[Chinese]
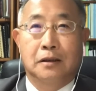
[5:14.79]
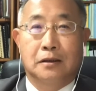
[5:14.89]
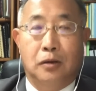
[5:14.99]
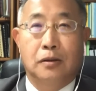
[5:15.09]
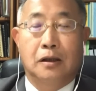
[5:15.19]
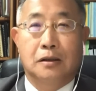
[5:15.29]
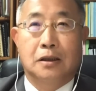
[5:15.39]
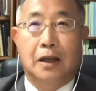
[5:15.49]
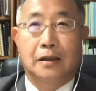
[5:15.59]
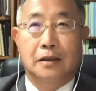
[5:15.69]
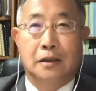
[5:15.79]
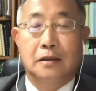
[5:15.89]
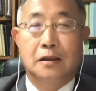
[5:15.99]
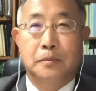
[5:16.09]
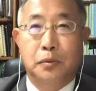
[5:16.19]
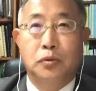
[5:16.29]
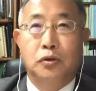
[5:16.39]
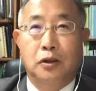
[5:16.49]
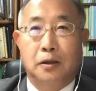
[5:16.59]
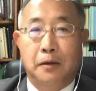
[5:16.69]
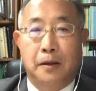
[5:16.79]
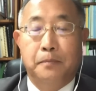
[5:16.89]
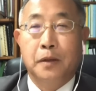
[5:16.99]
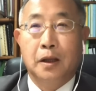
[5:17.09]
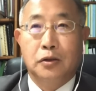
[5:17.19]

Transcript: 从二十大的人事布局里面，